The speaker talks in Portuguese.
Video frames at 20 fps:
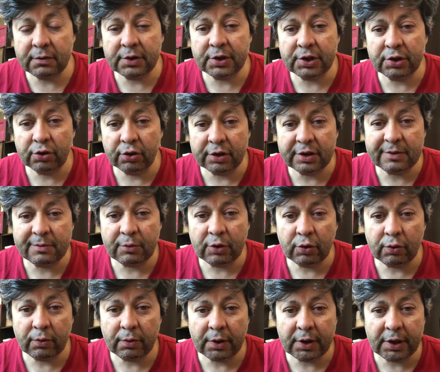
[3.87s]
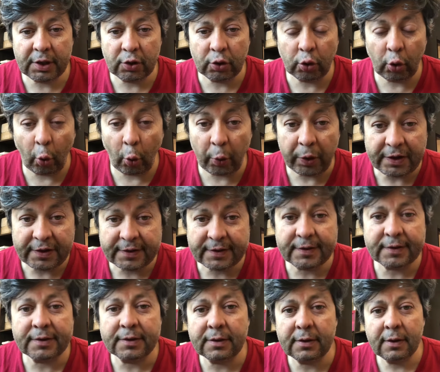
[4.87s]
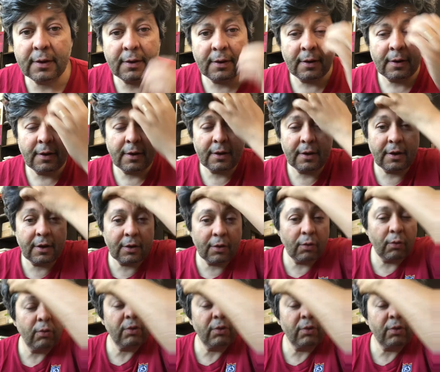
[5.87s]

de 2002 e o